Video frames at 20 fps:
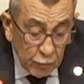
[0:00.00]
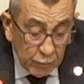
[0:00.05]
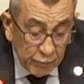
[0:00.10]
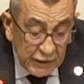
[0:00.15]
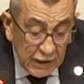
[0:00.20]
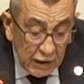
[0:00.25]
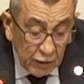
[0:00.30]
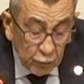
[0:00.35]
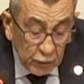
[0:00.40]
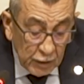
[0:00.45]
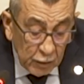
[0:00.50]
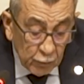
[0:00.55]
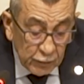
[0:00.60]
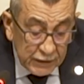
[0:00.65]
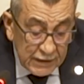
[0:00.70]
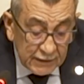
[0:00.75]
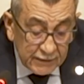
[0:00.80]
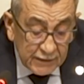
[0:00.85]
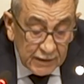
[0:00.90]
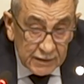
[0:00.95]

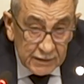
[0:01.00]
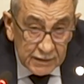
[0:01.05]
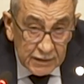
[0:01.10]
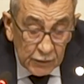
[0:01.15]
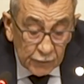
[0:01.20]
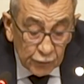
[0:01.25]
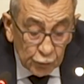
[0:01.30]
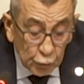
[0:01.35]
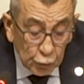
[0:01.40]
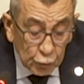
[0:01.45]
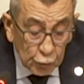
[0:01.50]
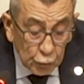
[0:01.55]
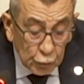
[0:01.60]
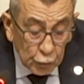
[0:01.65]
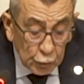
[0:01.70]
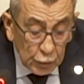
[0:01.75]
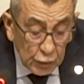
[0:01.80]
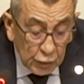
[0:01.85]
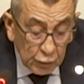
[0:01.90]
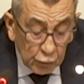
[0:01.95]
بأولوية
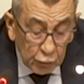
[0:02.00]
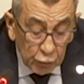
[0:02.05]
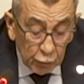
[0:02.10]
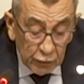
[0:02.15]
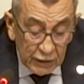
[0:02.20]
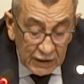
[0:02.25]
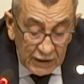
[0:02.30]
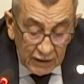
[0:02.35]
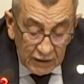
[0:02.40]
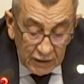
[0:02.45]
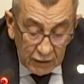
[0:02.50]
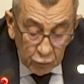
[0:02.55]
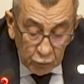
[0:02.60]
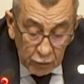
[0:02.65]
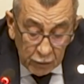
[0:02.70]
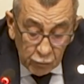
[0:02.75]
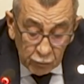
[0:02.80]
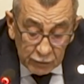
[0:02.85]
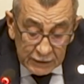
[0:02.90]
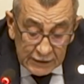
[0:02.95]
تفوق كل
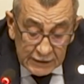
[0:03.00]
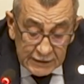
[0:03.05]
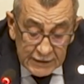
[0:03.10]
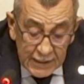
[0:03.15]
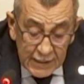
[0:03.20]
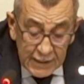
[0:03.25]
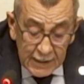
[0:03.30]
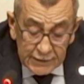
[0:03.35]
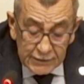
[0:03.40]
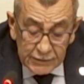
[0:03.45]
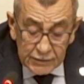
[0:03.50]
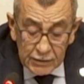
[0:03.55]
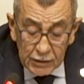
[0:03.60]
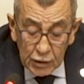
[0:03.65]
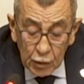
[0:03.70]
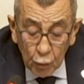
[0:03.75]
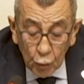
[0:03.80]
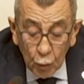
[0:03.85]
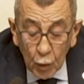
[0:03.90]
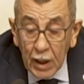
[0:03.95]
الأولويات
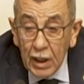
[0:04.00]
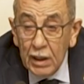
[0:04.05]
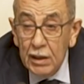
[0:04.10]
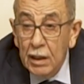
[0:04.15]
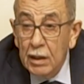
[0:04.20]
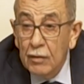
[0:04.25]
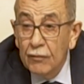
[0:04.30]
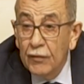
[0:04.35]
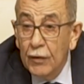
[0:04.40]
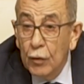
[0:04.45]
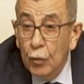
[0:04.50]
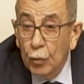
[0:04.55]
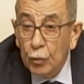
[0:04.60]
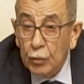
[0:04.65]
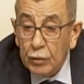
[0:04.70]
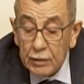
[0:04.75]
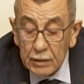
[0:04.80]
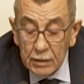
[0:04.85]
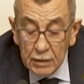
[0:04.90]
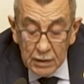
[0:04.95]
وعلى
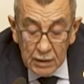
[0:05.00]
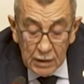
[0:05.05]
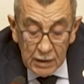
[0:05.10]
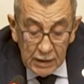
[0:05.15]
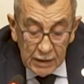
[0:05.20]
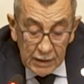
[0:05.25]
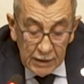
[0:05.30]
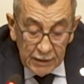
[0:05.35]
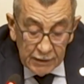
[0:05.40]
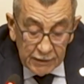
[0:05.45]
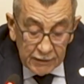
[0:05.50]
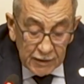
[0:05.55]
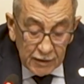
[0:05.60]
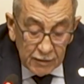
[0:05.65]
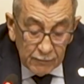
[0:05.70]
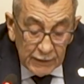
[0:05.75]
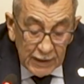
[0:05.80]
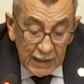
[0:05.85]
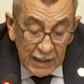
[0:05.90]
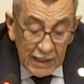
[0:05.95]
الفور
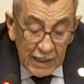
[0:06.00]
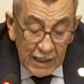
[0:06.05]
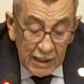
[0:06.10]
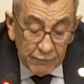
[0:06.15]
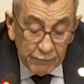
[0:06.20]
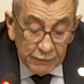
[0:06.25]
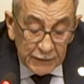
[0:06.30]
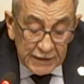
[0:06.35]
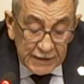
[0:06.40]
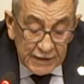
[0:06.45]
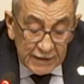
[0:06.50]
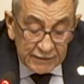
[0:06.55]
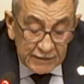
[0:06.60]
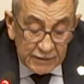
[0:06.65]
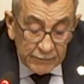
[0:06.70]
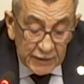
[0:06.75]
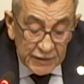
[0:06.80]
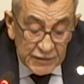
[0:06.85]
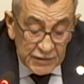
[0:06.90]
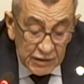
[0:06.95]
رغم أهمية
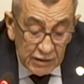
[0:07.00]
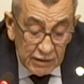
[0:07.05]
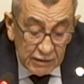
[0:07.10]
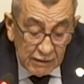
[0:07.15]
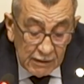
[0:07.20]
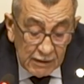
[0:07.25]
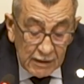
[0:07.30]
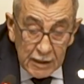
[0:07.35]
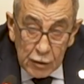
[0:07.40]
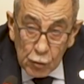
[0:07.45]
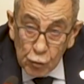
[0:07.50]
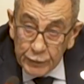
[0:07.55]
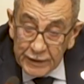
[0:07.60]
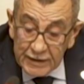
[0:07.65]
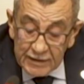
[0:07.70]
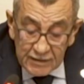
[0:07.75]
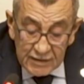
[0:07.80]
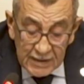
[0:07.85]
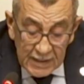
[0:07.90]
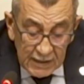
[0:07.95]
مسار اليوم
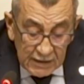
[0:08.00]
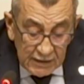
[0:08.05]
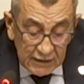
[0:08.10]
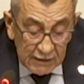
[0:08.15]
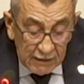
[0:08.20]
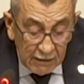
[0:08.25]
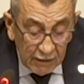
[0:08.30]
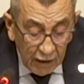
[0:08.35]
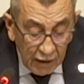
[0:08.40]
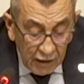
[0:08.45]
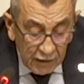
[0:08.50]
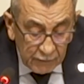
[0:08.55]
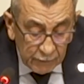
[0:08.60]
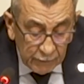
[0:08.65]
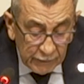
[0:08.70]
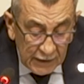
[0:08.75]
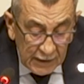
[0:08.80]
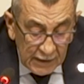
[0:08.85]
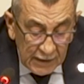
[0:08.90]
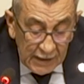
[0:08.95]
التالي للحرب
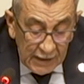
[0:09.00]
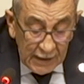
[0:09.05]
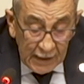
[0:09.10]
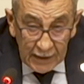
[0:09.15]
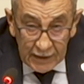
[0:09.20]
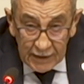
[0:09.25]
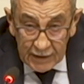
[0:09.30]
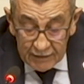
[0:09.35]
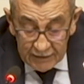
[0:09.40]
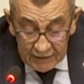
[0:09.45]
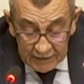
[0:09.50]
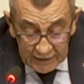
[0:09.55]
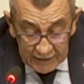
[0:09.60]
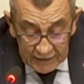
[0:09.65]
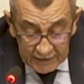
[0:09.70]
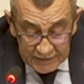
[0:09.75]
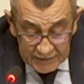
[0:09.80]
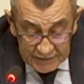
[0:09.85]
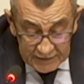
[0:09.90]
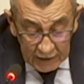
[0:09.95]
الذي
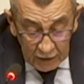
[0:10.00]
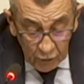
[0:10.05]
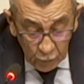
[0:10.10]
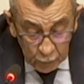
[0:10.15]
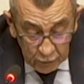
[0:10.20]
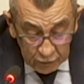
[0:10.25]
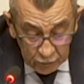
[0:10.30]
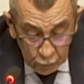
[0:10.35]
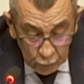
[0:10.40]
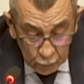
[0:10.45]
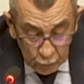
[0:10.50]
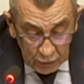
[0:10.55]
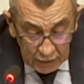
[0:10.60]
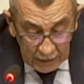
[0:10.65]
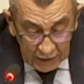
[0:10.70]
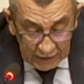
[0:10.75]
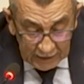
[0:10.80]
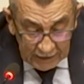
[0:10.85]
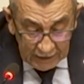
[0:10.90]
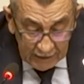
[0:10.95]
يستحوذ
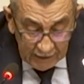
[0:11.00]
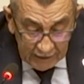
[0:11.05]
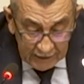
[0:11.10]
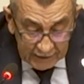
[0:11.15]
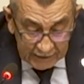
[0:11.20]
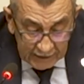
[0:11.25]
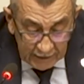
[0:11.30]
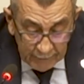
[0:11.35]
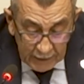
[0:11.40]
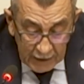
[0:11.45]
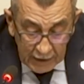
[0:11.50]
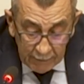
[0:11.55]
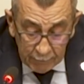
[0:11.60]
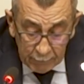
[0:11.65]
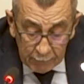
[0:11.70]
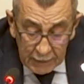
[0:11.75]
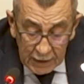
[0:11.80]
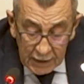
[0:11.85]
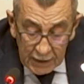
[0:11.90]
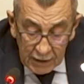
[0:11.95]
على
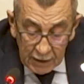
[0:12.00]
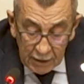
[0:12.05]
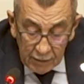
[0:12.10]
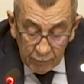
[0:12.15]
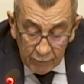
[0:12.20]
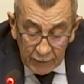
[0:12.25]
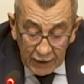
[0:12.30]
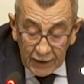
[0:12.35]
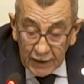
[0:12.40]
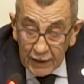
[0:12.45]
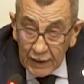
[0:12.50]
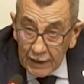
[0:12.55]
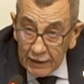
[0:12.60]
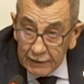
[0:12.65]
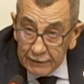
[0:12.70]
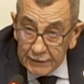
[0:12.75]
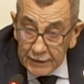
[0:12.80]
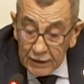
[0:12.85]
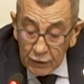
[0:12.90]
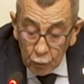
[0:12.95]
الاهتمام مع
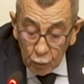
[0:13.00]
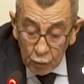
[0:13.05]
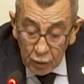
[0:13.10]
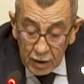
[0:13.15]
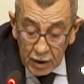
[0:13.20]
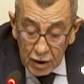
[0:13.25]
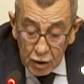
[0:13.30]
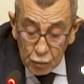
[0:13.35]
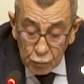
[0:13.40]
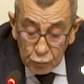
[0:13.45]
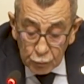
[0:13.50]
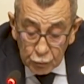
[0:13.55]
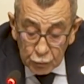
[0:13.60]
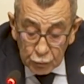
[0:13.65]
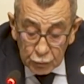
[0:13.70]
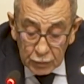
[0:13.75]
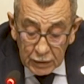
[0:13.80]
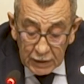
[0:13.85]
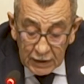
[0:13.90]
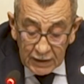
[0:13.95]
أنه
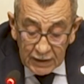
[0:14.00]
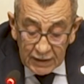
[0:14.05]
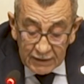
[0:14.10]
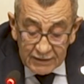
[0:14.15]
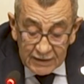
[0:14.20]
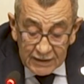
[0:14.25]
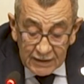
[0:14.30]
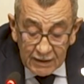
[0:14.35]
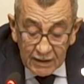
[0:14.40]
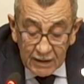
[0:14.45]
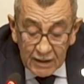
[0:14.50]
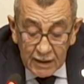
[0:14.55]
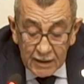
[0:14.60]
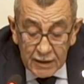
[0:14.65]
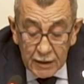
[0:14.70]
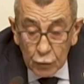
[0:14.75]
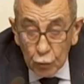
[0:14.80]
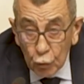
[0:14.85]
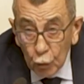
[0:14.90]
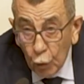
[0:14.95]
اليوم الذي لا
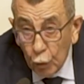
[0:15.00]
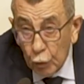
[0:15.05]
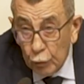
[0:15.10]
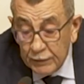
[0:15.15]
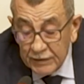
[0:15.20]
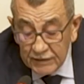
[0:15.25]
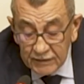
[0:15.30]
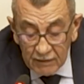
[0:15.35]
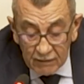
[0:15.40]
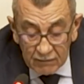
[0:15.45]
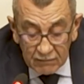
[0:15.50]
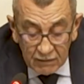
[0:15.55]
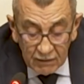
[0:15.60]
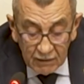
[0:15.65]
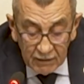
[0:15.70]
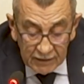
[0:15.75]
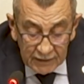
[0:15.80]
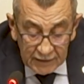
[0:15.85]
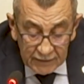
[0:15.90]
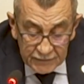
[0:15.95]
يلوح من
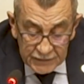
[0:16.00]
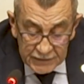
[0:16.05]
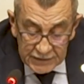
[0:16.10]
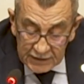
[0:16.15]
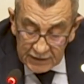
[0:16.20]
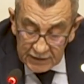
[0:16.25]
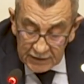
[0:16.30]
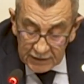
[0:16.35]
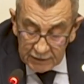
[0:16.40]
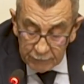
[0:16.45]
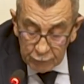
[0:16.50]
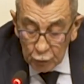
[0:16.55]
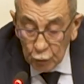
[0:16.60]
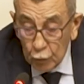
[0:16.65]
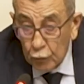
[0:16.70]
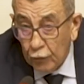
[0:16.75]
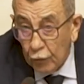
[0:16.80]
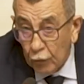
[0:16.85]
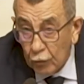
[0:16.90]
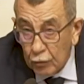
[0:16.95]
تلقاء نفسه
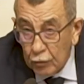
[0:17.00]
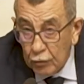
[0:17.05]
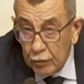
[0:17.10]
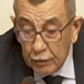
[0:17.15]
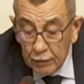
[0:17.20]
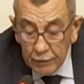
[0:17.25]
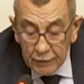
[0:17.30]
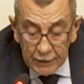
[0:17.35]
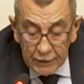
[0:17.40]
بالأفق